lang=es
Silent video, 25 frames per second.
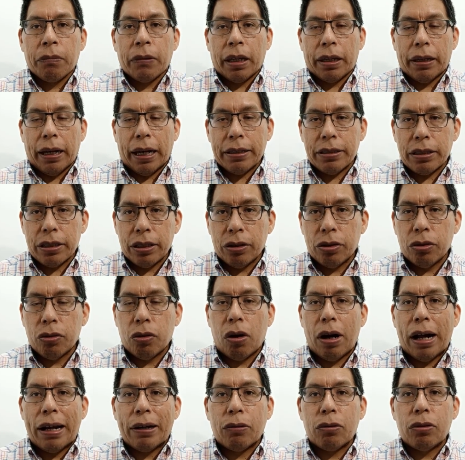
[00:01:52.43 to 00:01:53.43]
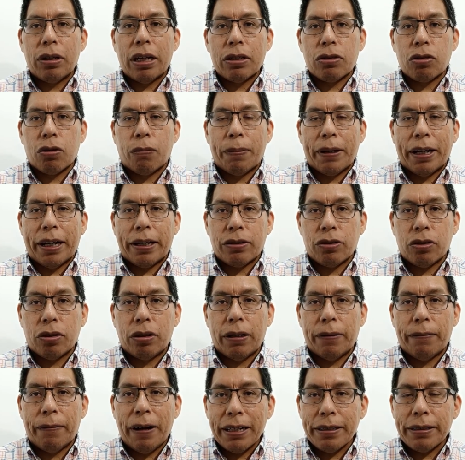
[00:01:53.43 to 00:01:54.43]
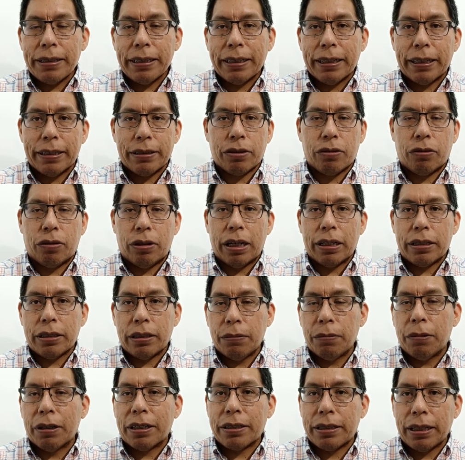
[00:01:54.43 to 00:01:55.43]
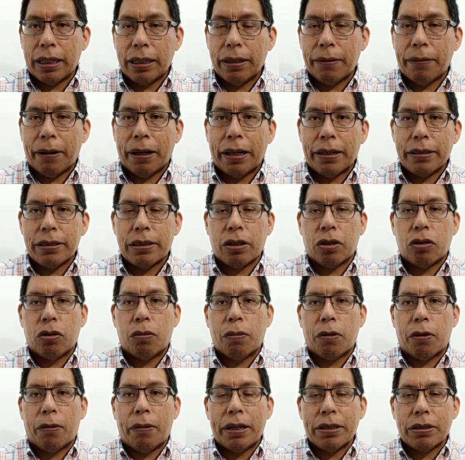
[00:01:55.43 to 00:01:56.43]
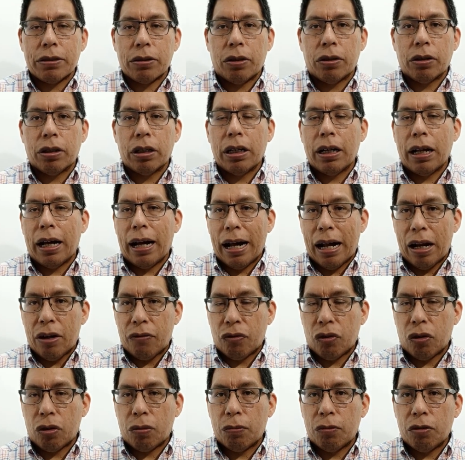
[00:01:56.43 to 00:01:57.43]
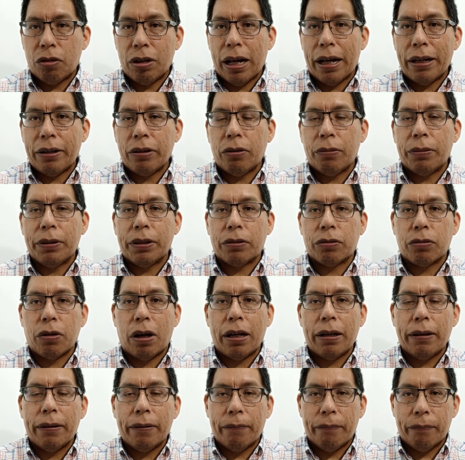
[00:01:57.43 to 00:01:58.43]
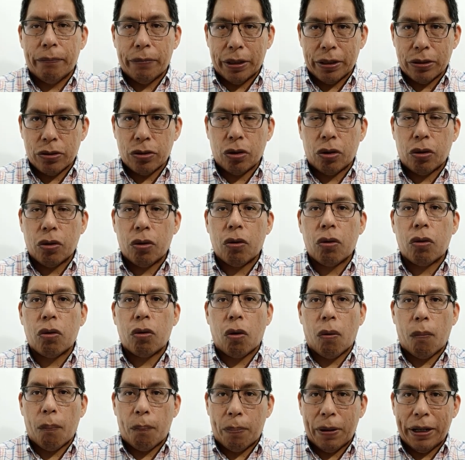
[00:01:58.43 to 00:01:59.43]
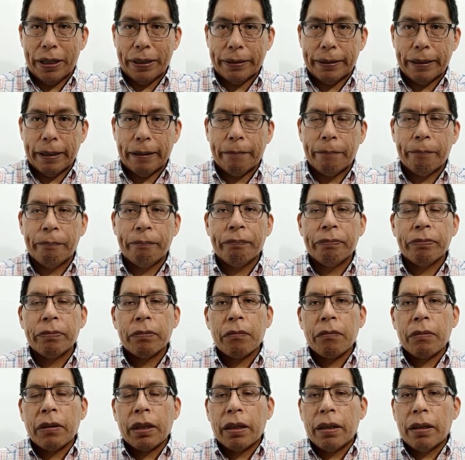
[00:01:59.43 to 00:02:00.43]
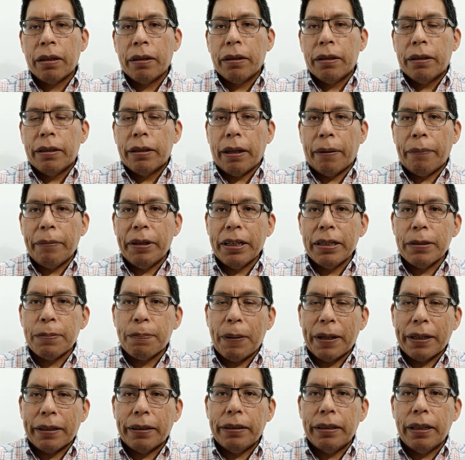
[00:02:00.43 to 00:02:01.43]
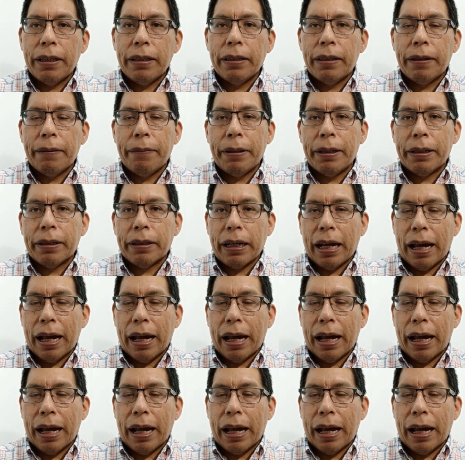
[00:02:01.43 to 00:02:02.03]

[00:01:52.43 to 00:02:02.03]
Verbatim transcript: haciendo algunas operaciones básicas con el archivo Excel de balance de comprobación al formulario virtual versión completa. También es pertinente ver